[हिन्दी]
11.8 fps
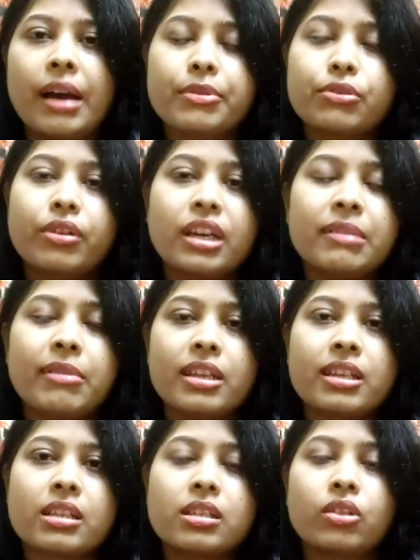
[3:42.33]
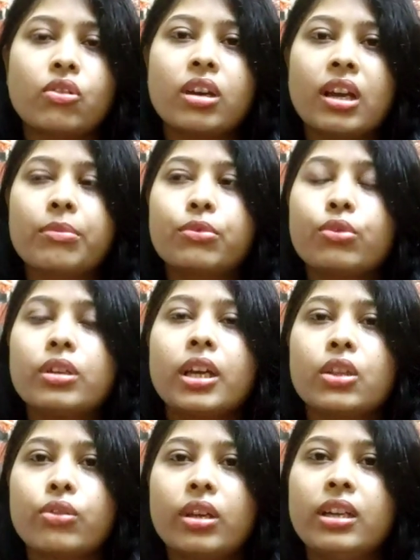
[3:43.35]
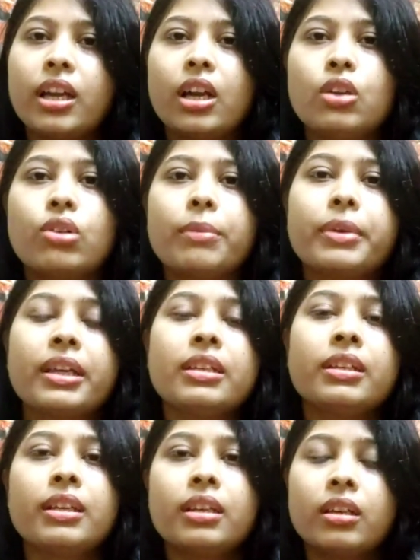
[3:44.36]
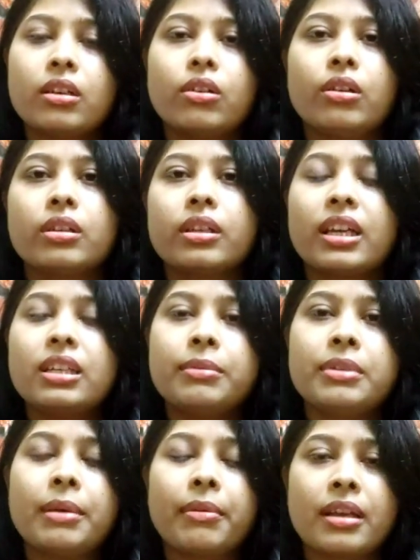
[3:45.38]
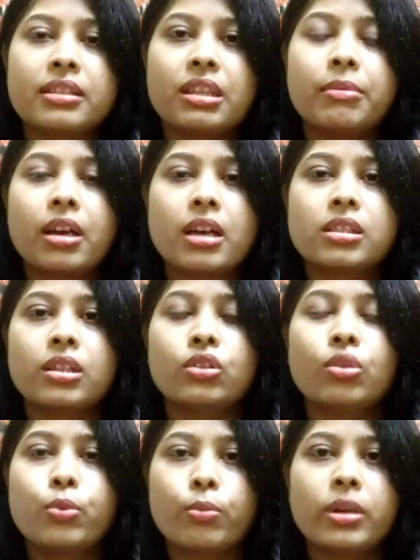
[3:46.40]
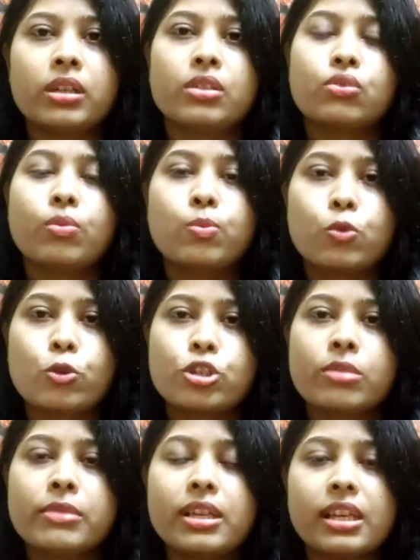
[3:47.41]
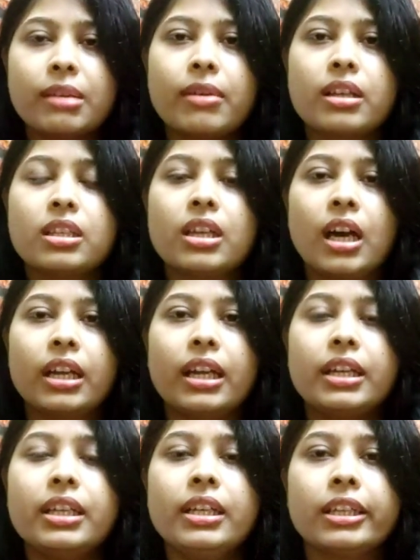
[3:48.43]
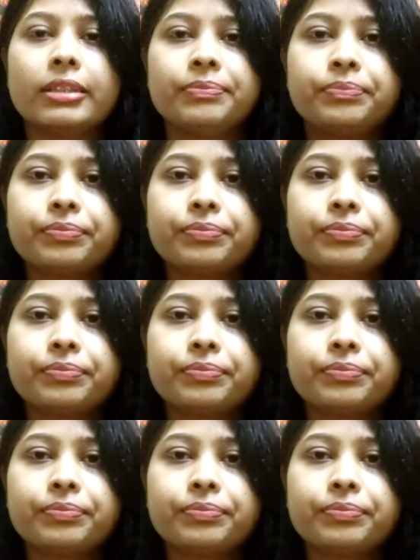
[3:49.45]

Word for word: आप इसको कहीं भी ले जा सकते हो अगर आप भूल गए तो एक डाल लो आप कहीं और कहीं भी आप रास्ते में खा सकते हो बट इसको पोस्ट मील के बाद ही खाना है ठीक है